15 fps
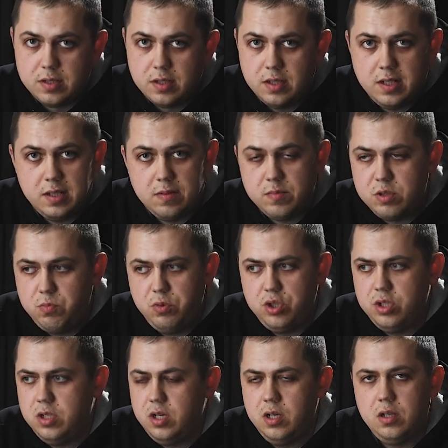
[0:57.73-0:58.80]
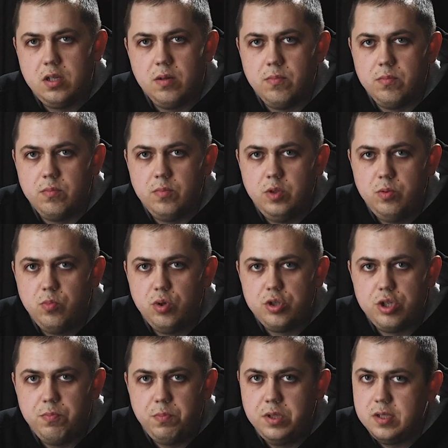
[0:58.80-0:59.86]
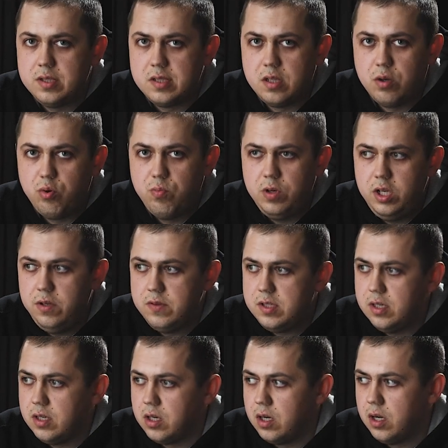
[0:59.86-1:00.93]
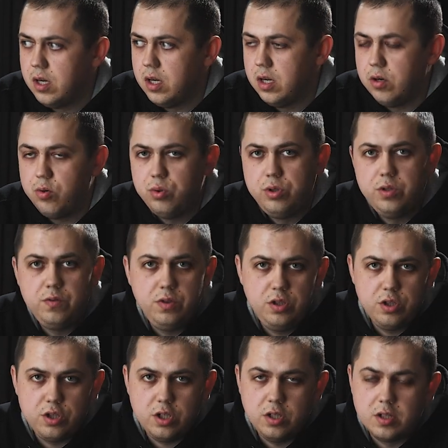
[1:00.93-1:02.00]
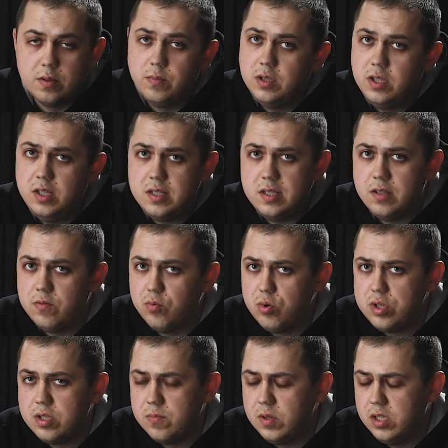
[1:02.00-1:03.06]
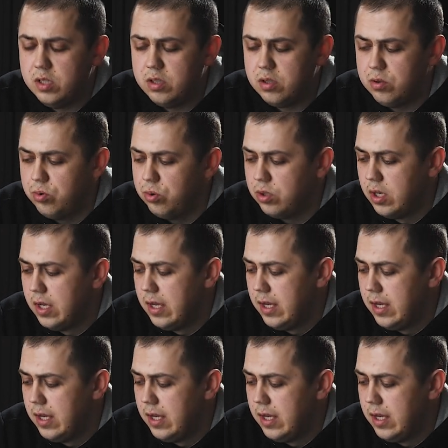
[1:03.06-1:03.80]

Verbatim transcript: Цена там смешная, там не больше 500 рублей всех, а годы выдержки там 10-8 лет идут.